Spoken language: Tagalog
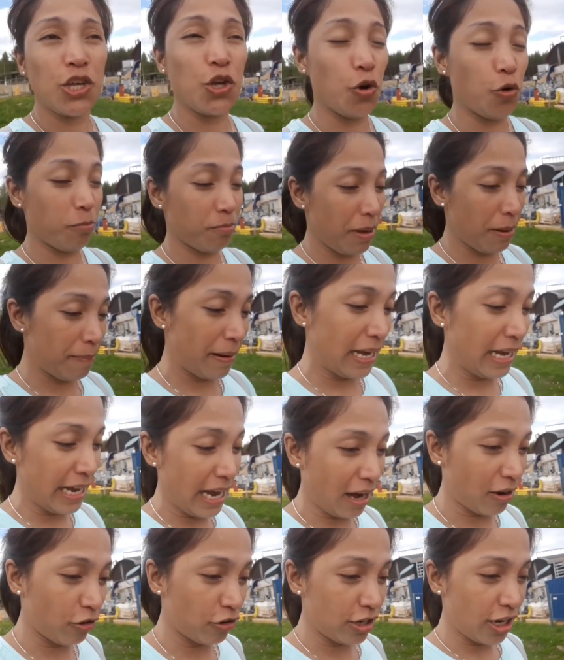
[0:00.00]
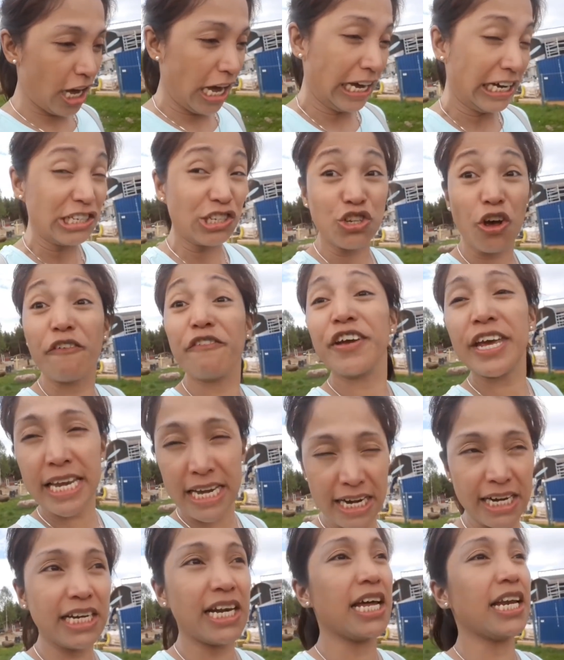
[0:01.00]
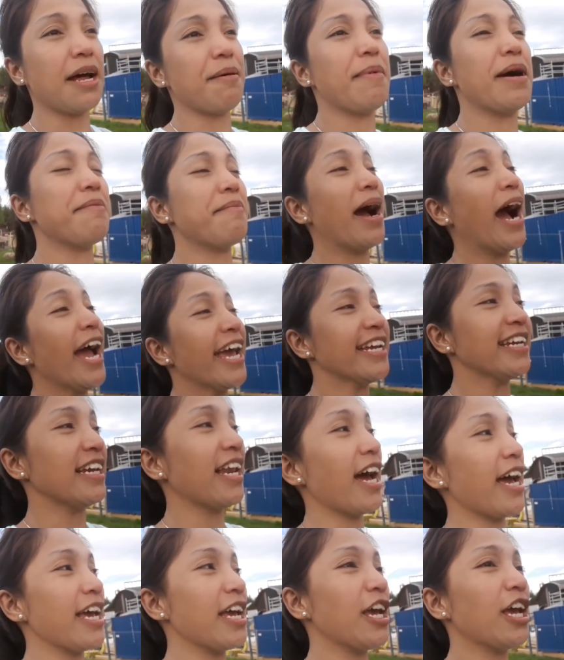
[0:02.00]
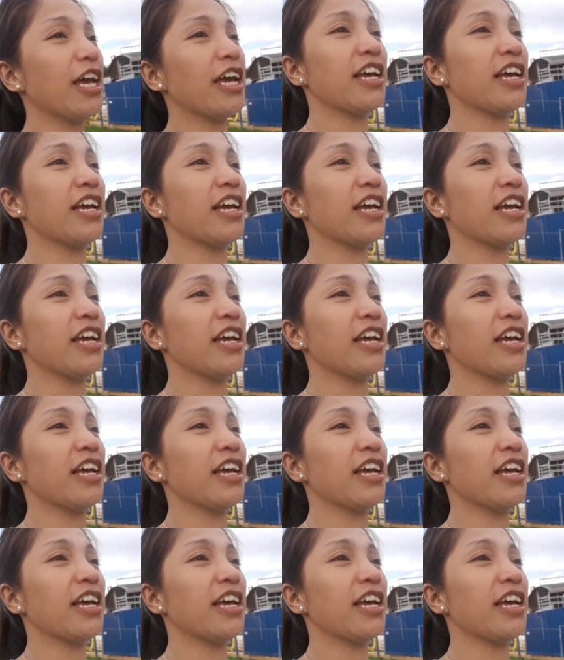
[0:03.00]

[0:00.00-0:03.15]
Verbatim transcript: yung bibili ako ng souvenir na naman mga Inday.